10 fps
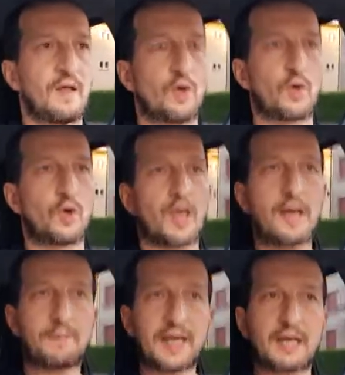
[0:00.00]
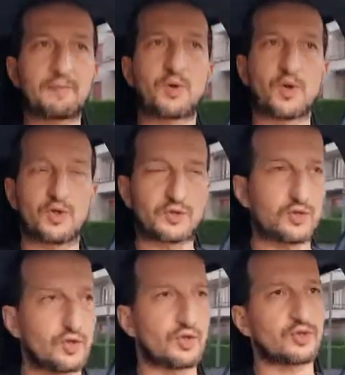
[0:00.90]
Euh, après, pour le
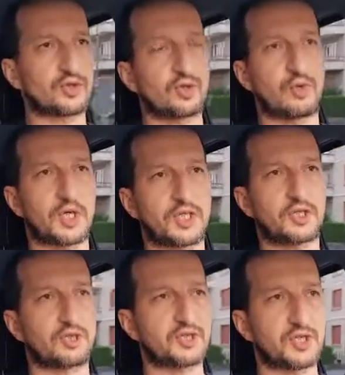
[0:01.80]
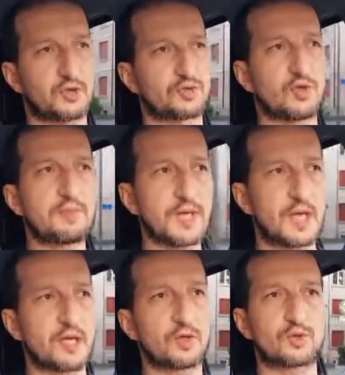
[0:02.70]
2, je crois que c'est en
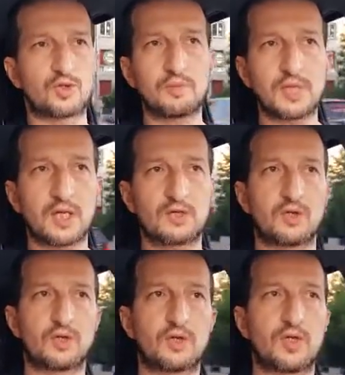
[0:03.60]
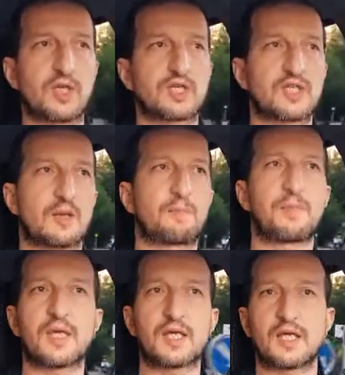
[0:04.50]
2001 ou 2002, il s'est
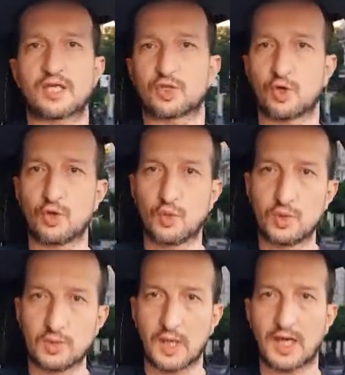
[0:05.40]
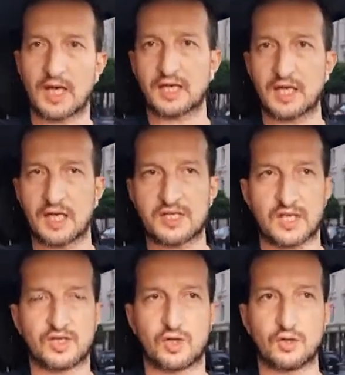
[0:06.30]
payé John Woo à la
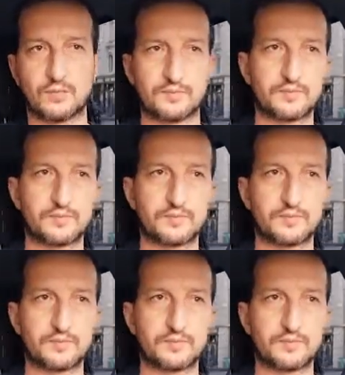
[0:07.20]
réalisation.